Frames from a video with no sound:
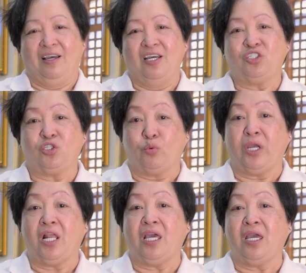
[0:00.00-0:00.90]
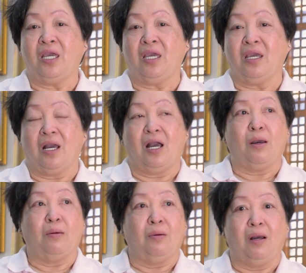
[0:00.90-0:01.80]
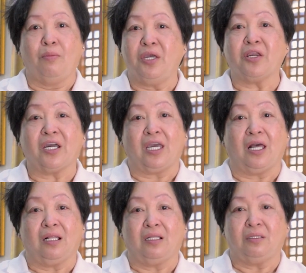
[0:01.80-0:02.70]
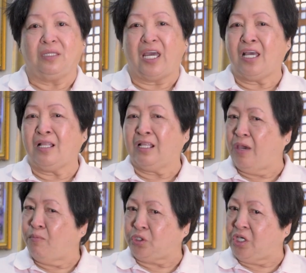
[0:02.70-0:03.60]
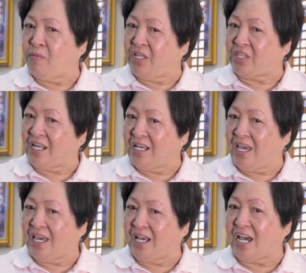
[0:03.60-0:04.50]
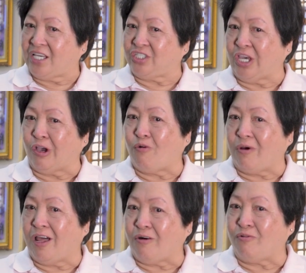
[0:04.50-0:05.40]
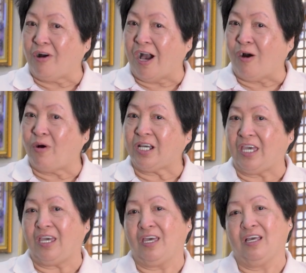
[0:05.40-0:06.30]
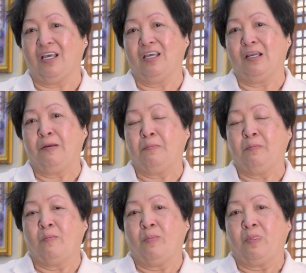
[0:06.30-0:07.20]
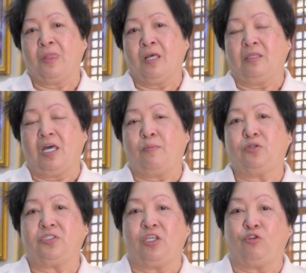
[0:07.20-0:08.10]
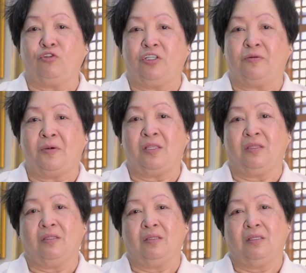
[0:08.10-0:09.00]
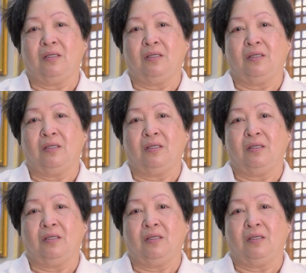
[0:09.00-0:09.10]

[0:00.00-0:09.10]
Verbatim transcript: It's really uh, a miracle dahil imposible talaga eh. Kahit singko, wala akong hawak eh. Tapos, ito na naman.